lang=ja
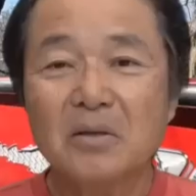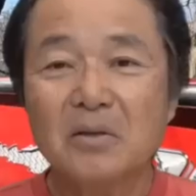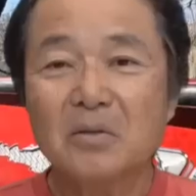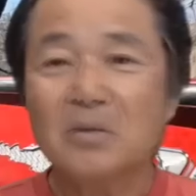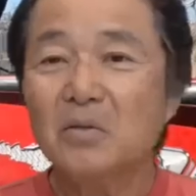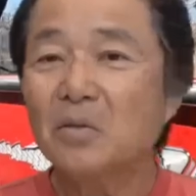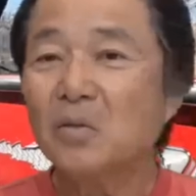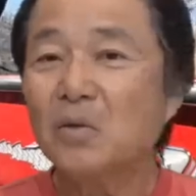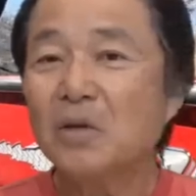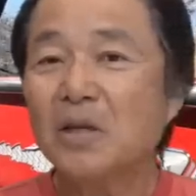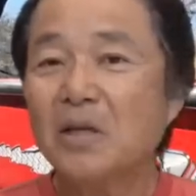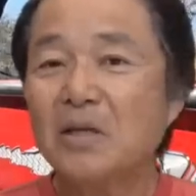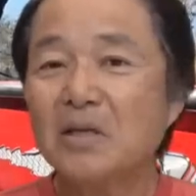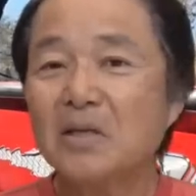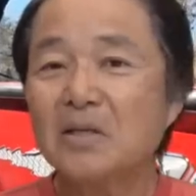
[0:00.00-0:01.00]
そうするとこれ
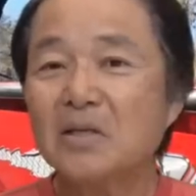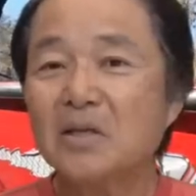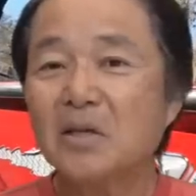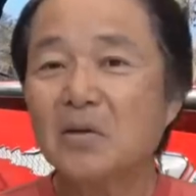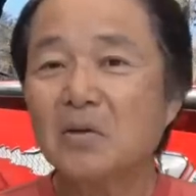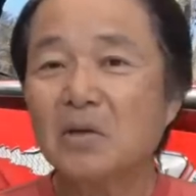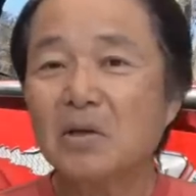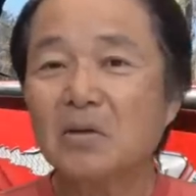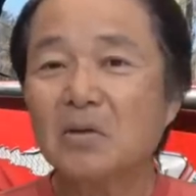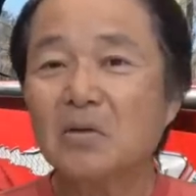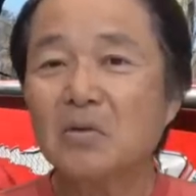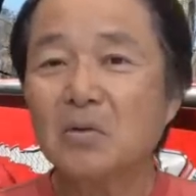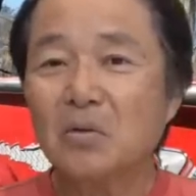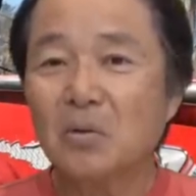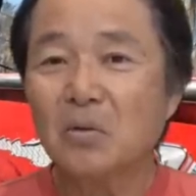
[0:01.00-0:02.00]
何が違うかって
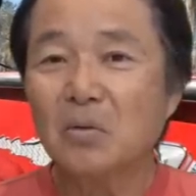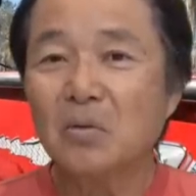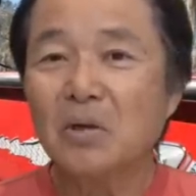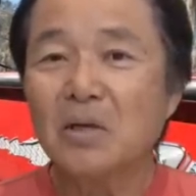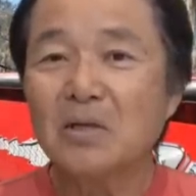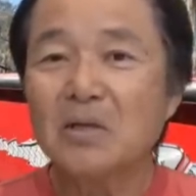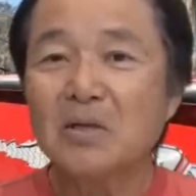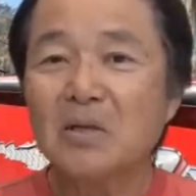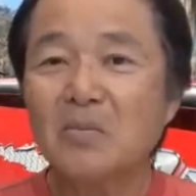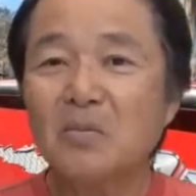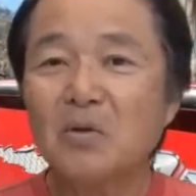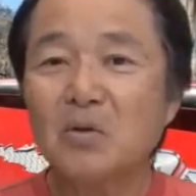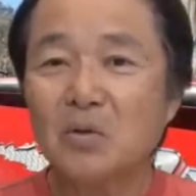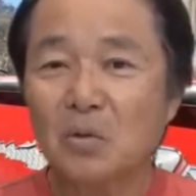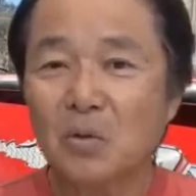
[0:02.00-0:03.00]
いうと、浮かせて
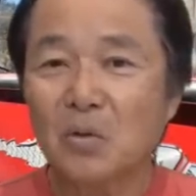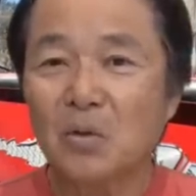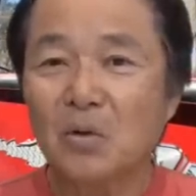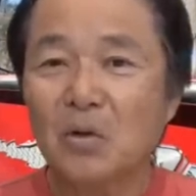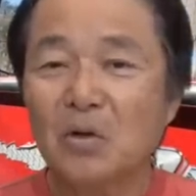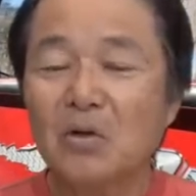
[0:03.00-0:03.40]
みると、